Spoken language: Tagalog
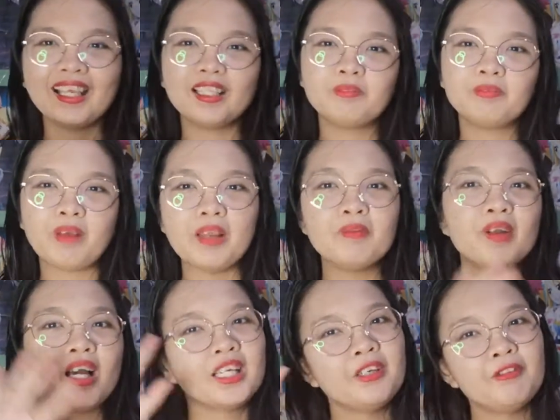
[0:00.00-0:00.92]
And five
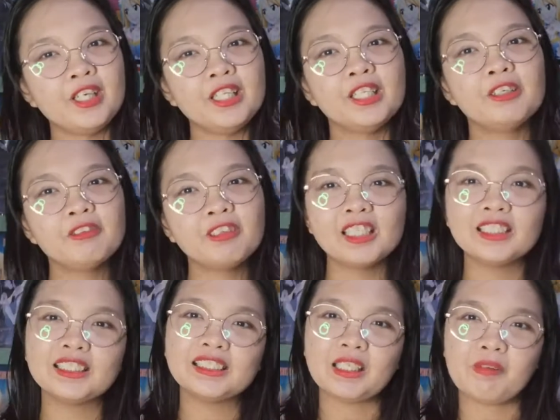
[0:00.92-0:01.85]
lucky winner
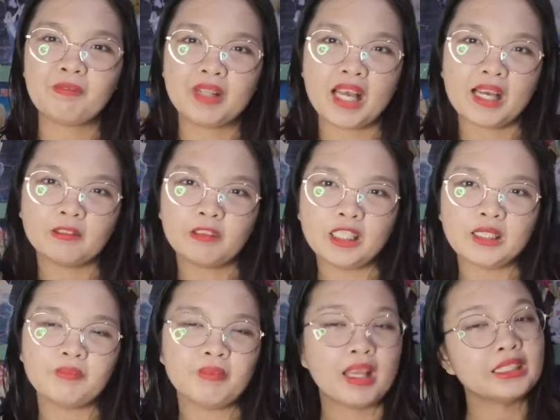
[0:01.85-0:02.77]
will receive ng
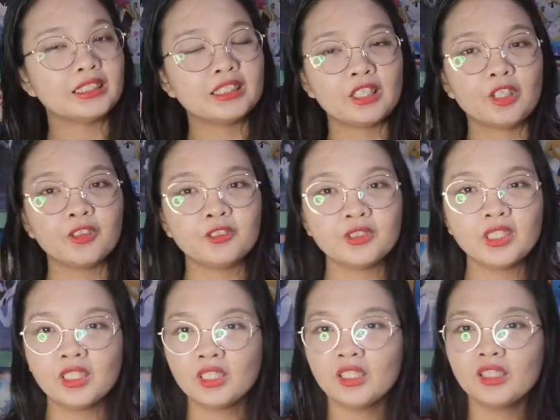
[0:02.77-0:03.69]
20 pesos
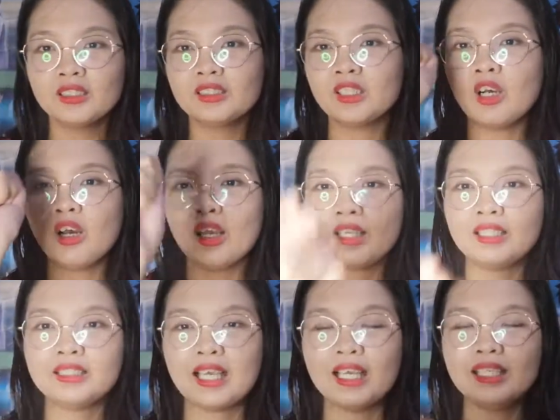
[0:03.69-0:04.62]
load. So,
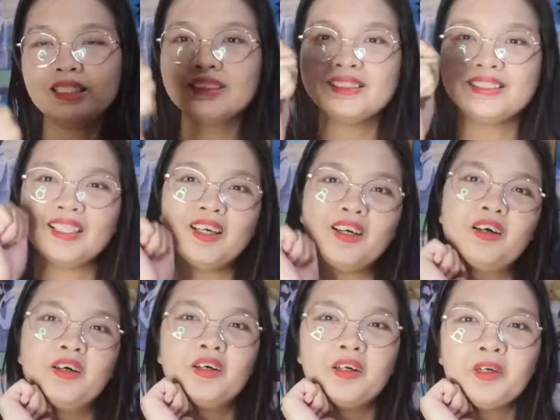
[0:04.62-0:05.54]
ayan guys. So,
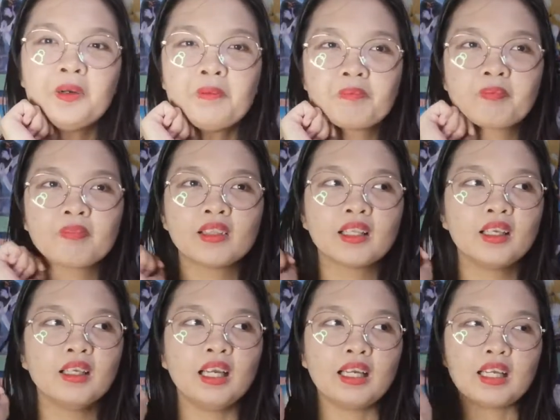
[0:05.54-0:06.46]

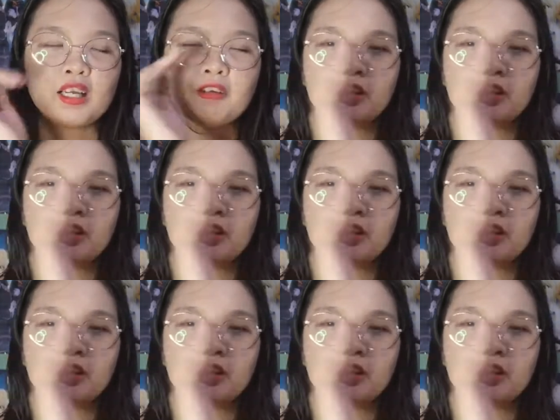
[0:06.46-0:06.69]
ang